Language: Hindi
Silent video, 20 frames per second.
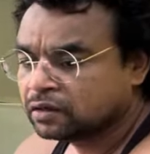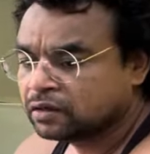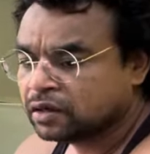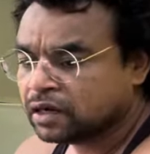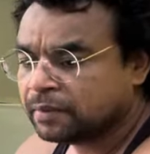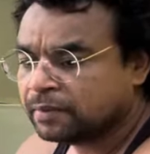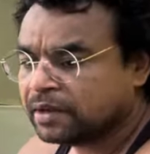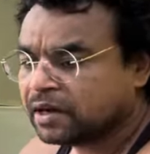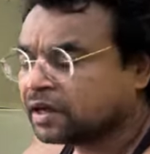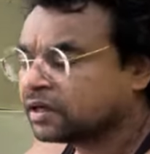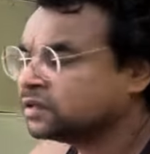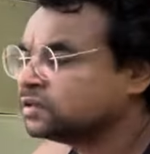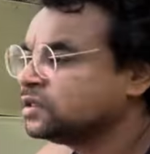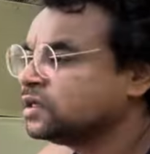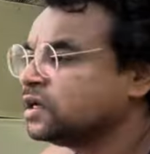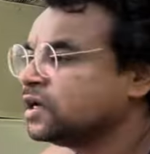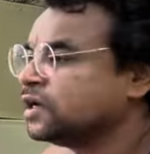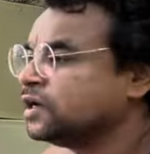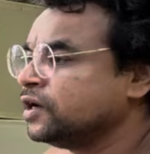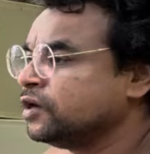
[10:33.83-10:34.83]
ना मेरा किसी
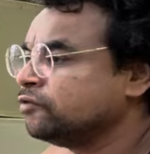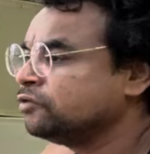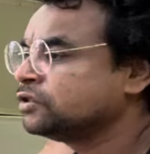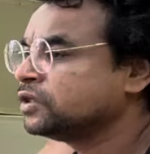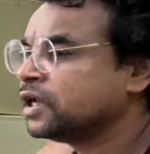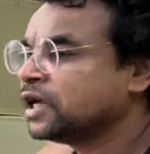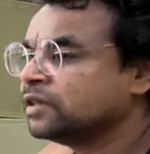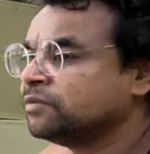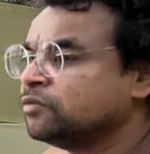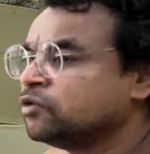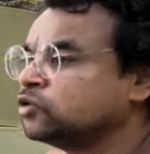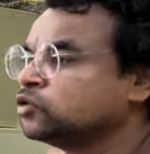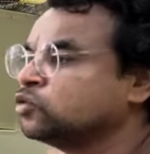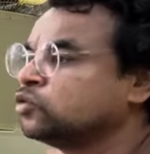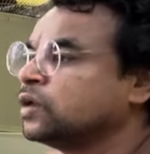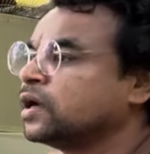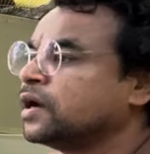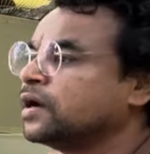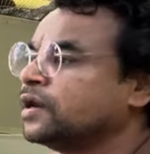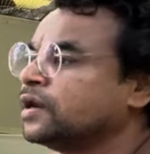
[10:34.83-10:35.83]
इंडिविजुअल आदमी को
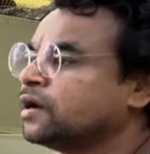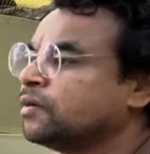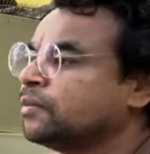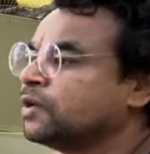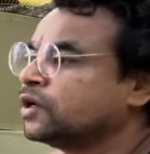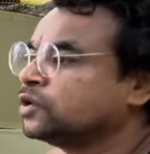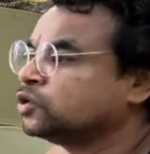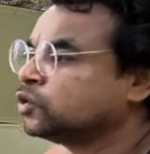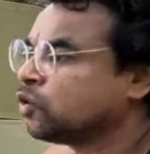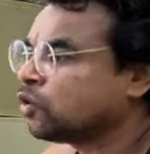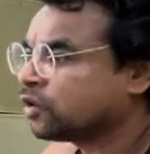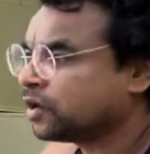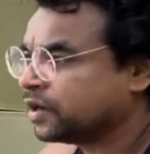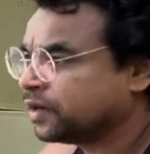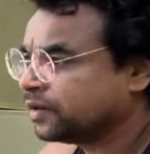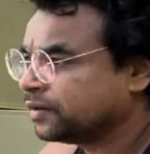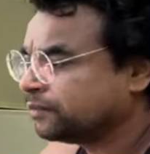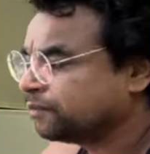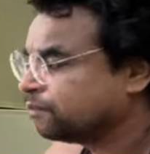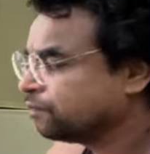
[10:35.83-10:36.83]
सुधारने का मेरा शौक है
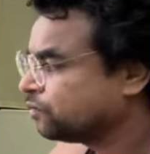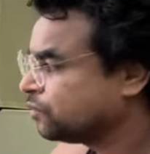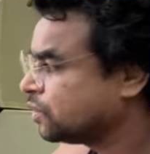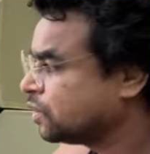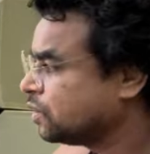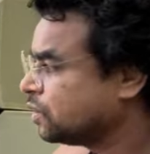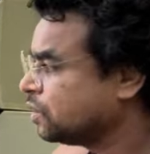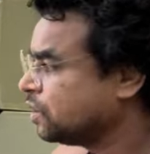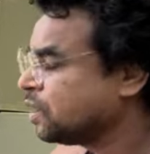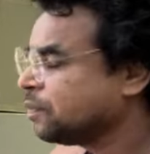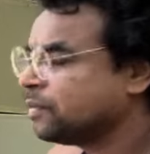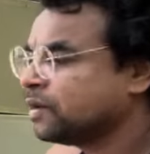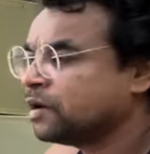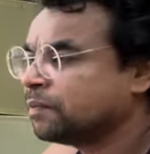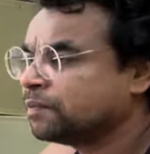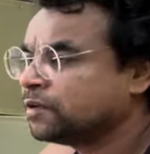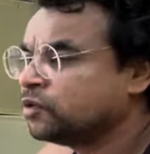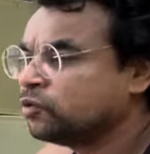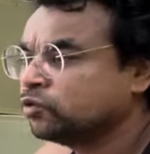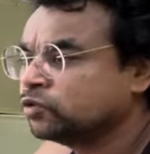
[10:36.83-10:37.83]
सही बात ना मैं
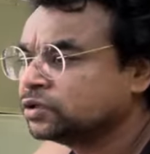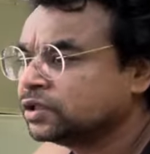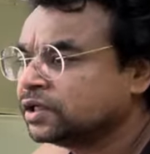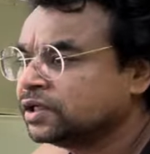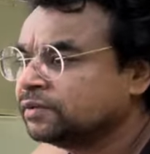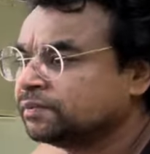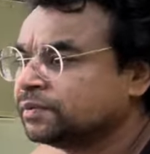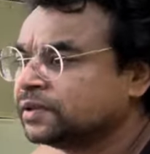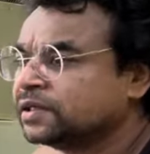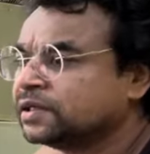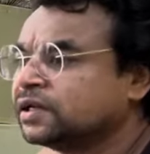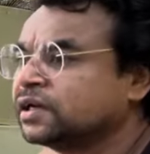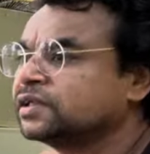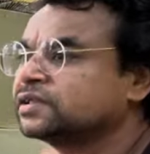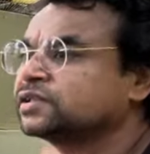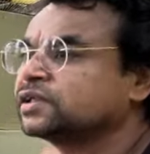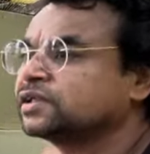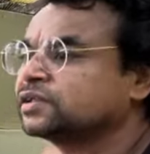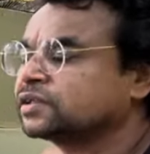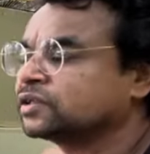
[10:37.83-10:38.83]
अपनी ऊर्जा इन पे
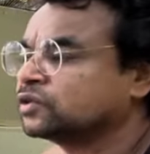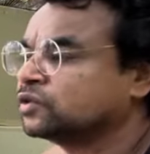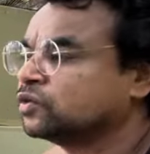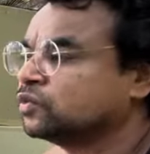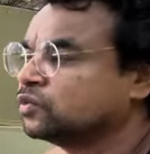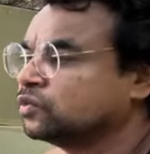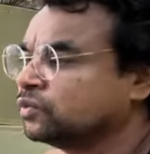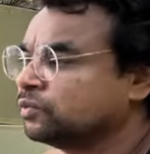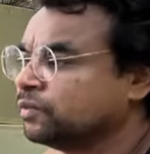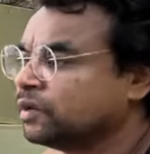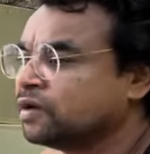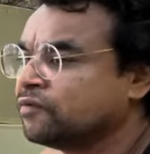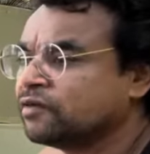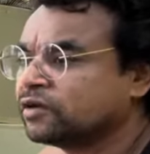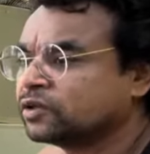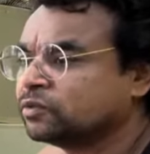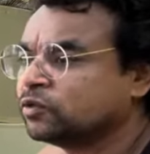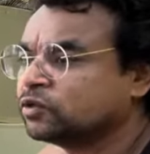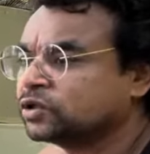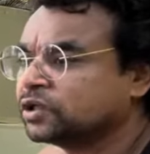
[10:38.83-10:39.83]
खर्च कर सकता हूँ मेरा
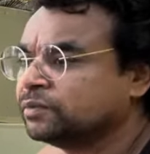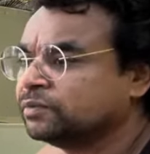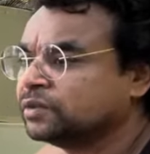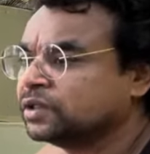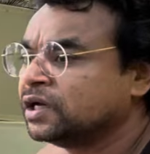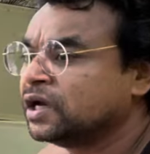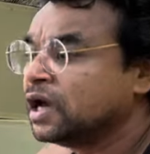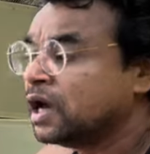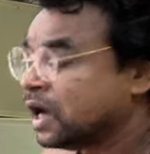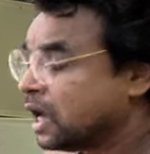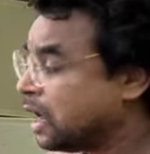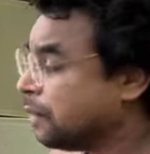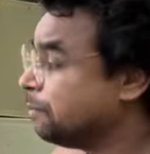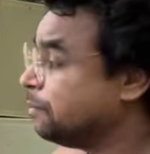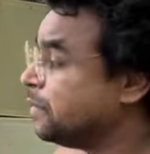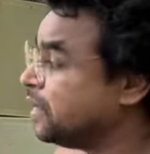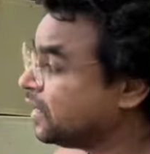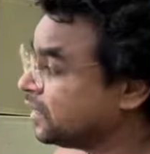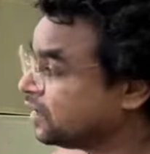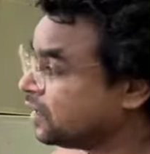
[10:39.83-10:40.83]
वक्त बहुत कीमती अब
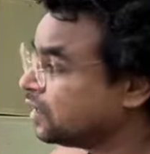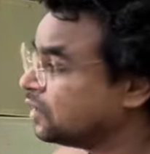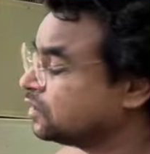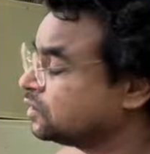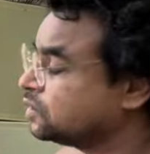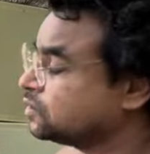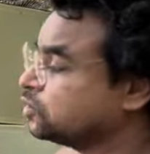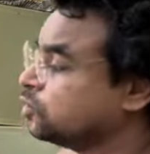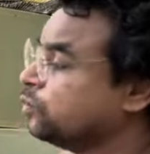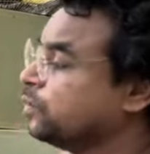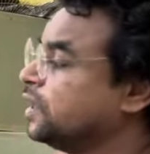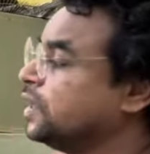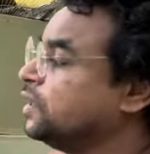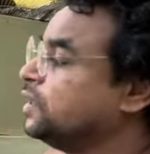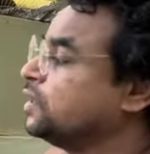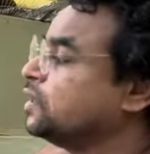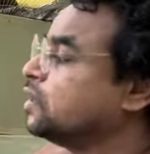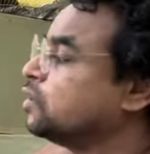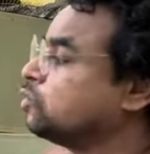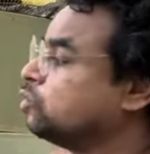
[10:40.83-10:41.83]
मैं क्या कर सकता हूँ मैंने
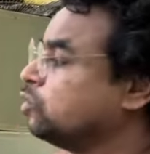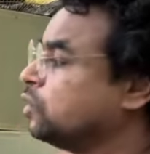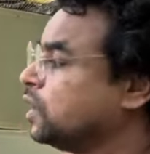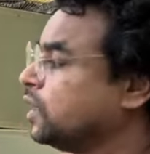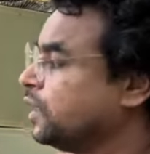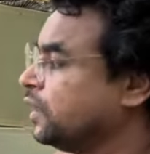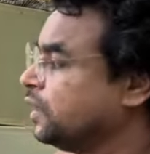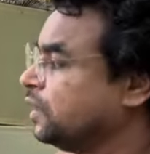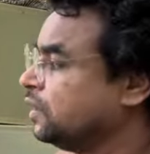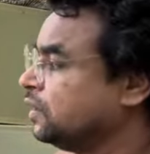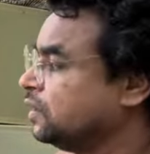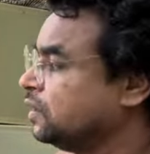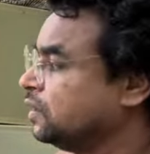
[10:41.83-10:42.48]
देखा कूड़ा है